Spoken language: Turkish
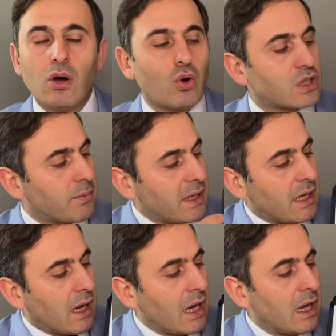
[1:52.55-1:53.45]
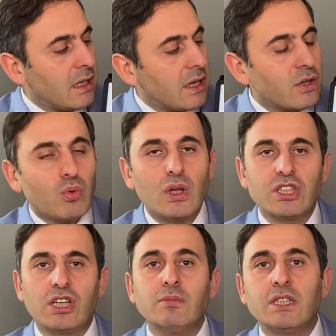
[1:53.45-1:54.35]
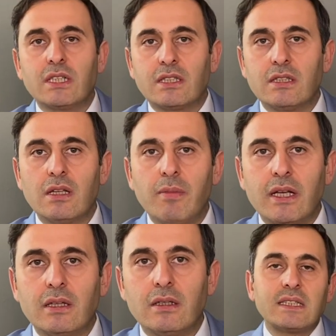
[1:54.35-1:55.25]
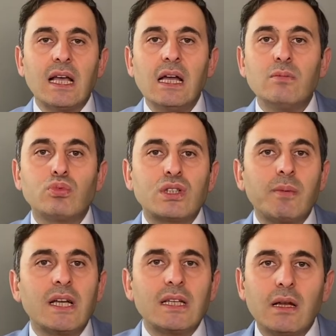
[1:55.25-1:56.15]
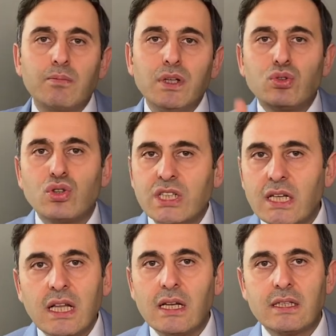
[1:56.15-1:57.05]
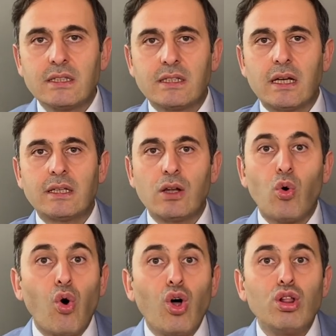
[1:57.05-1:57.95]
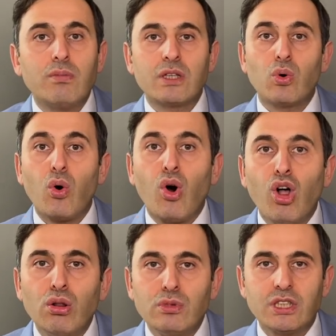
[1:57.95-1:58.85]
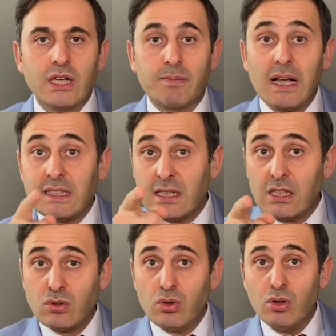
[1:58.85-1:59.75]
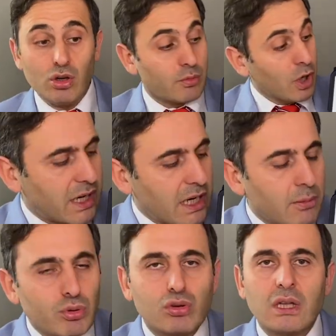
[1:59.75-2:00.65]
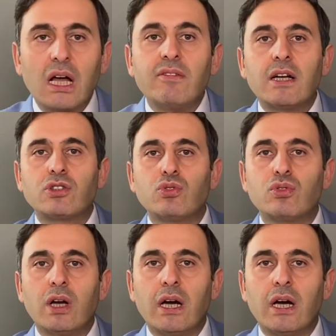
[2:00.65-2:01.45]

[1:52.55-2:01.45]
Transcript: o zaman hayallerine ulaşamayacaksın demektir. Sen bu zamana kadar birçok şey denedin zaten. Olmadı, olmayacak. Ben sana söylüyorum. Kara bulutlar var çünkü